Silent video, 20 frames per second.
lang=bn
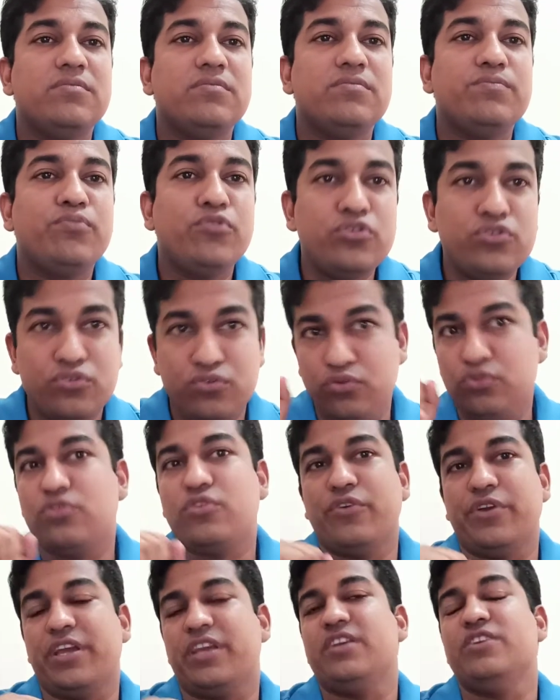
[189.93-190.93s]
প্রস্তুত
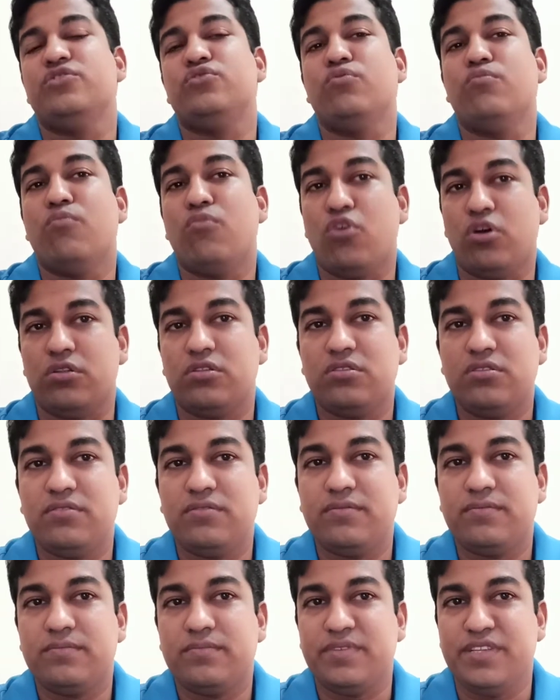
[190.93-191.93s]
করে কিছু মত
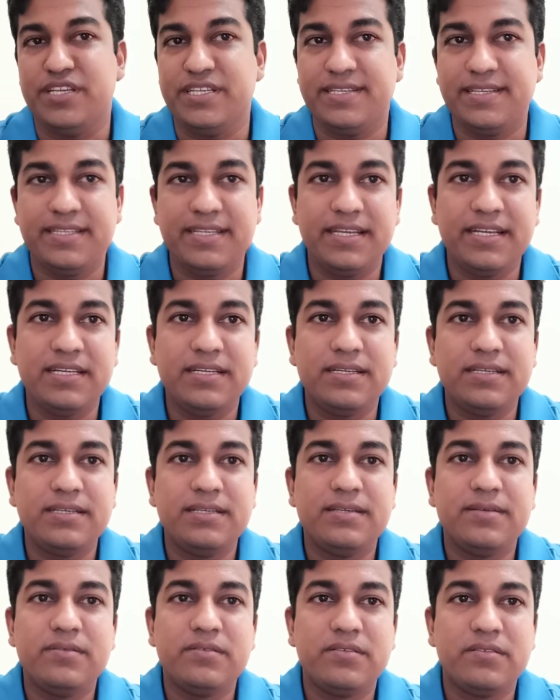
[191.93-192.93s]
নিজেদের
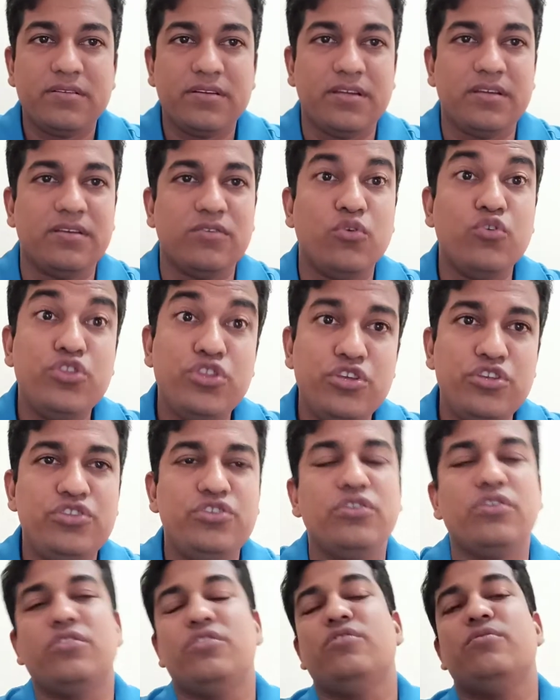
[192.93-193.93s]

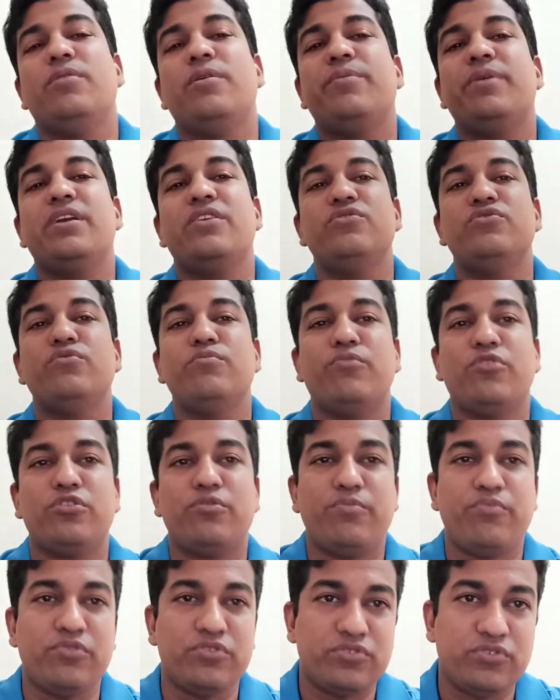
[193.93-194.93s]
ঐতিহ্যগতভাবে কিছু মত
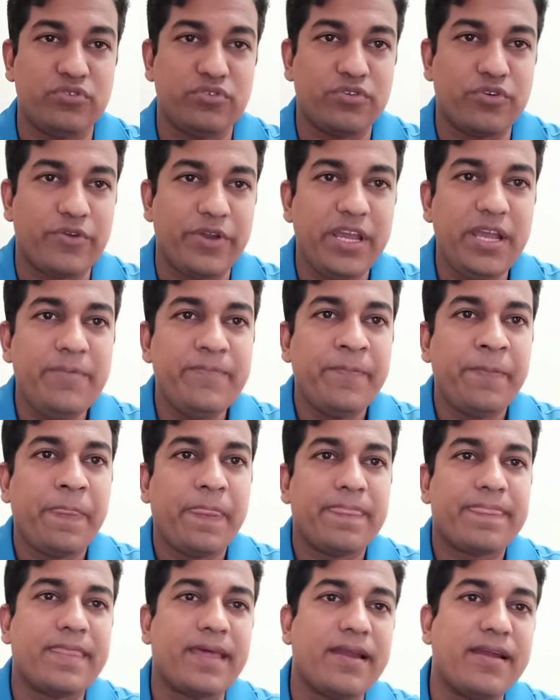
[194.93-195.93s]
প্রস্তুত করে
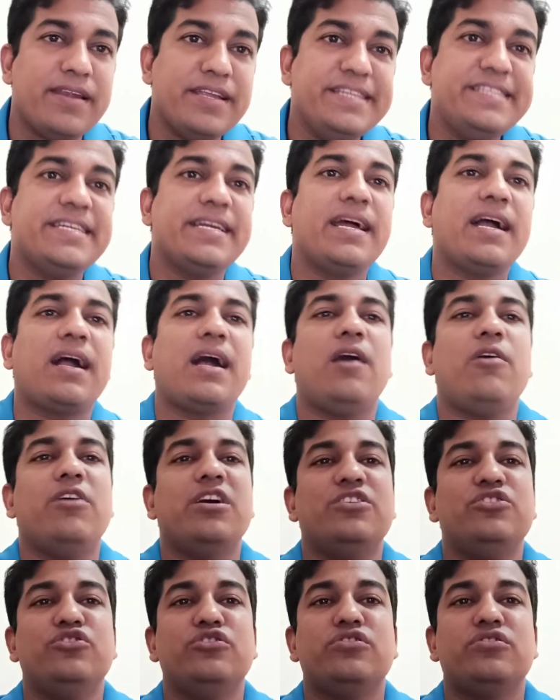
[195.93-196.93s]
তারা নিজেরা
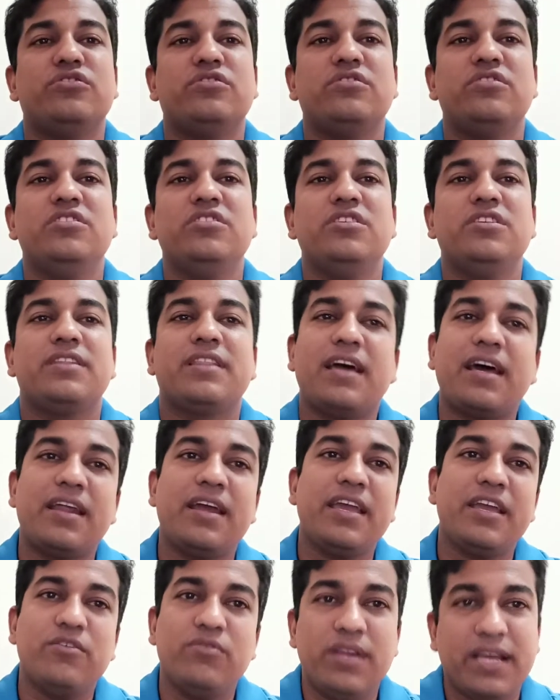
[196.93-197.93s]
খাওয়ার জন্য তারা
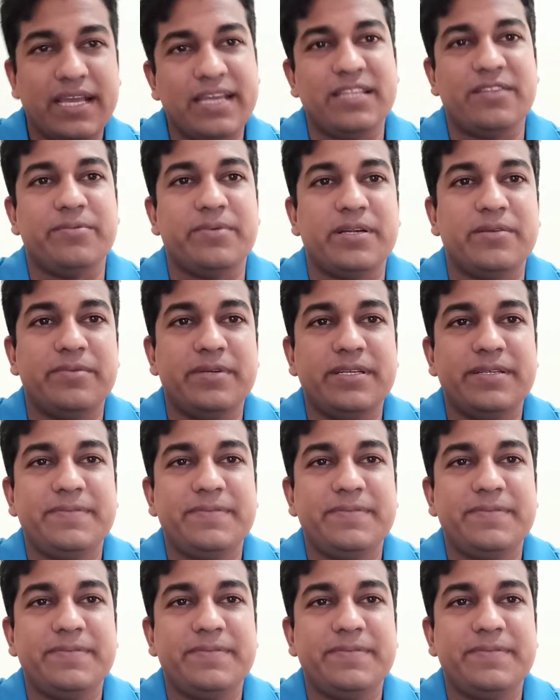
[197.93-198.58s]
এগুলো খেতে পারবে